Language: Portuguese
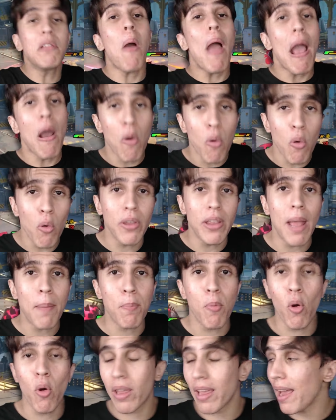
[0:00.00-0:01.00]
O que não é ruim,
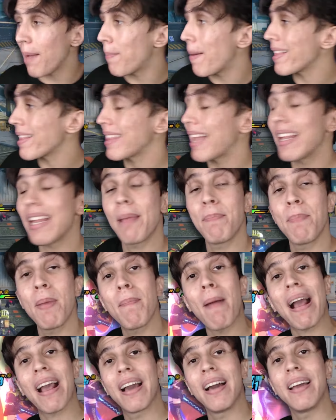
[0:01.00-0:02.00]
né? Porque a batalha é
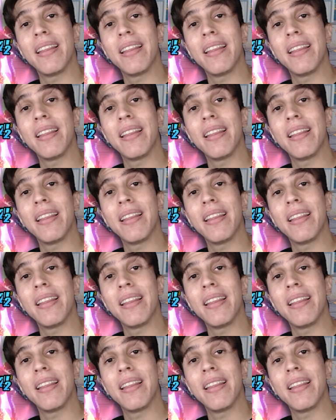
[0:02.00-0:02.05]
bem